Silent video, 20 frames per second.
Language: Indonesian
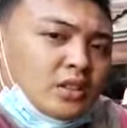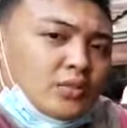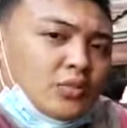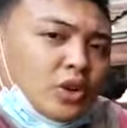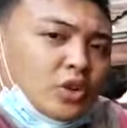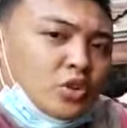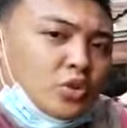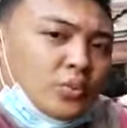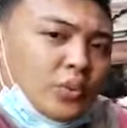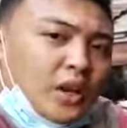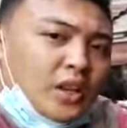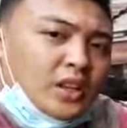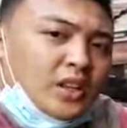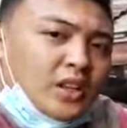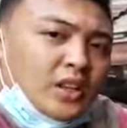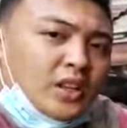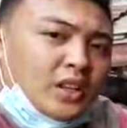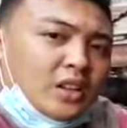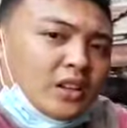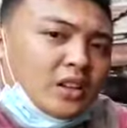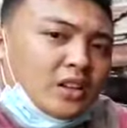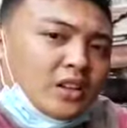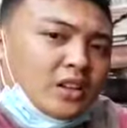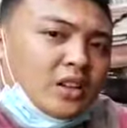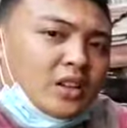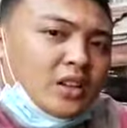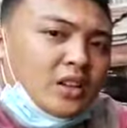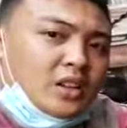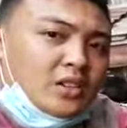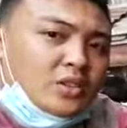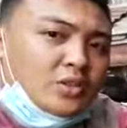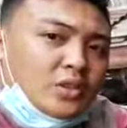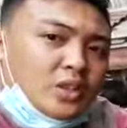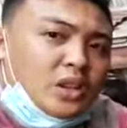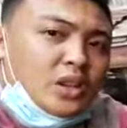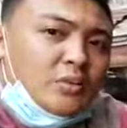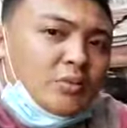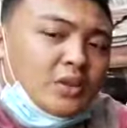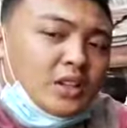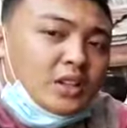waktu pagi karena dia
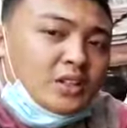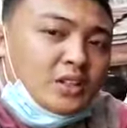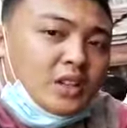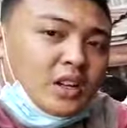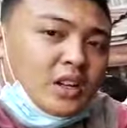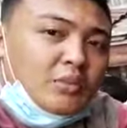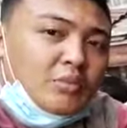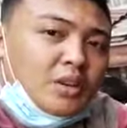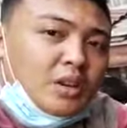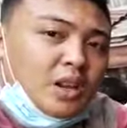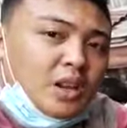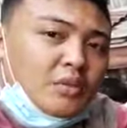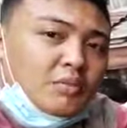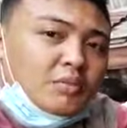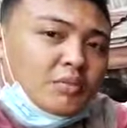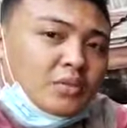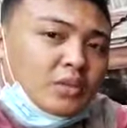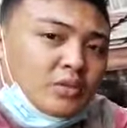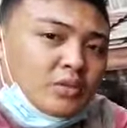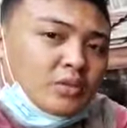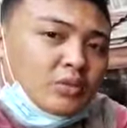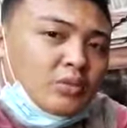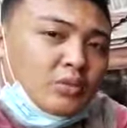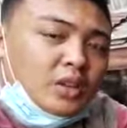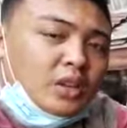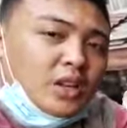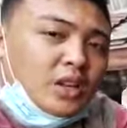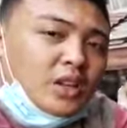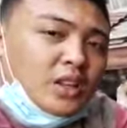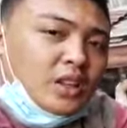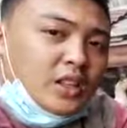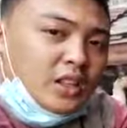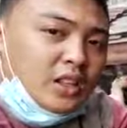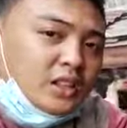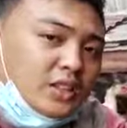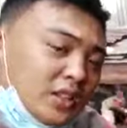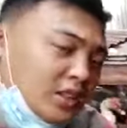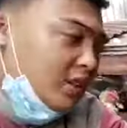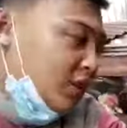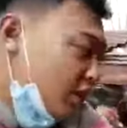sudah beristirahat malam maka kita
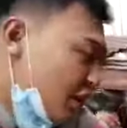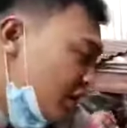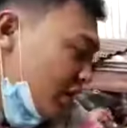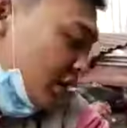kasih